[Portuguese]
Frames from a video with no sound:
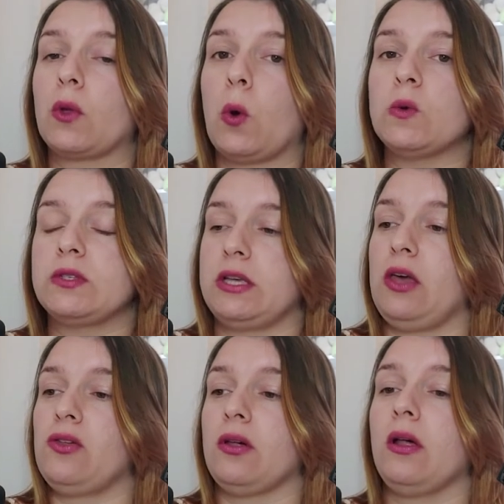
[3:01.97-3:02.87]
ou
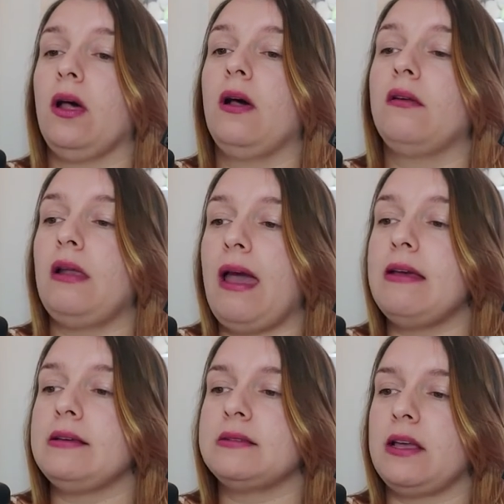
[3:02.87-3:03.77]
seja,
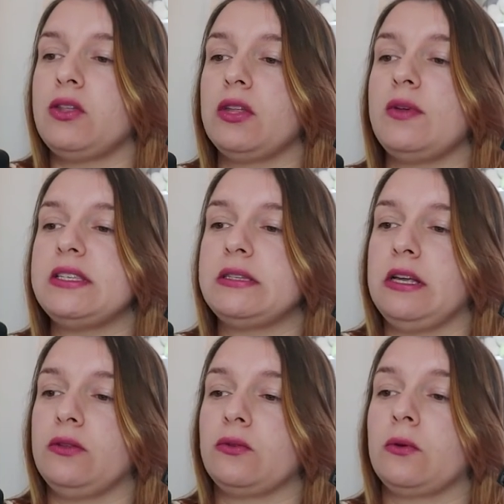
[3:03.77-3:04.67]
lei em sentido
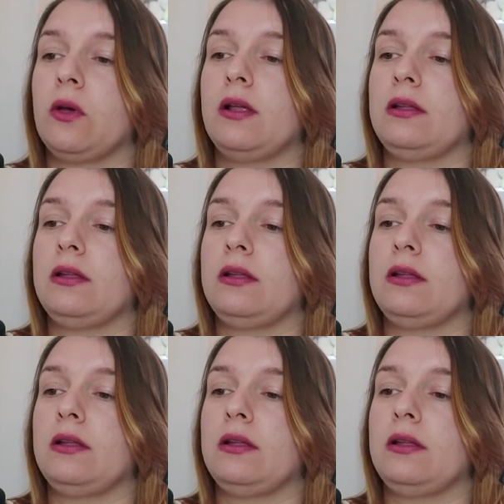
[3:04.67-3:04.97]
estrito,